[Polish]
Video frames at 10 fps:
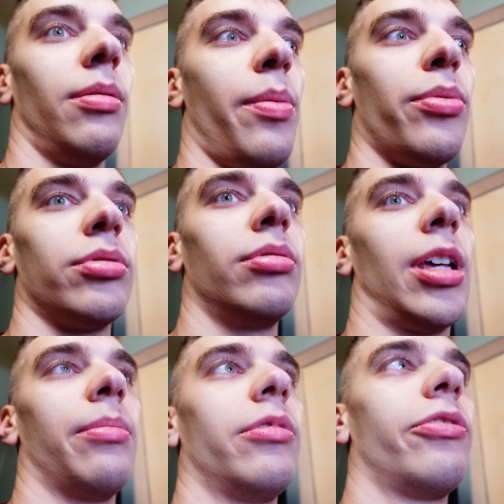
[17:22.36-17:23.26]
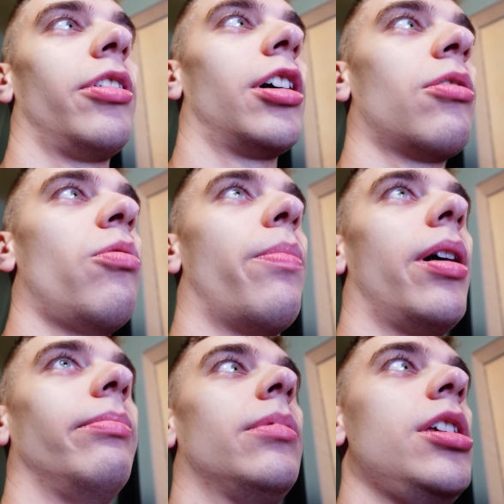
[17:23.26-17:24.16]
To po prostu tam twoja
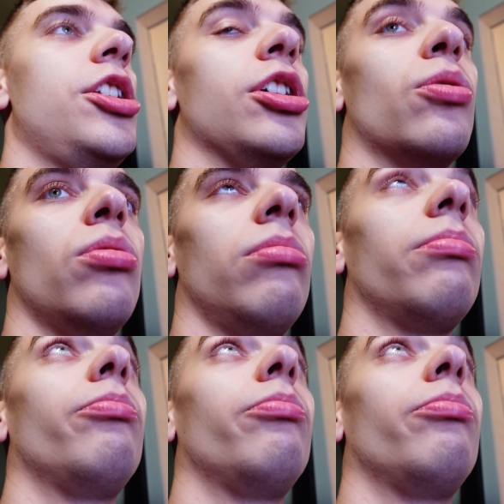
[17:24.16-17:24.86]
kupa i siku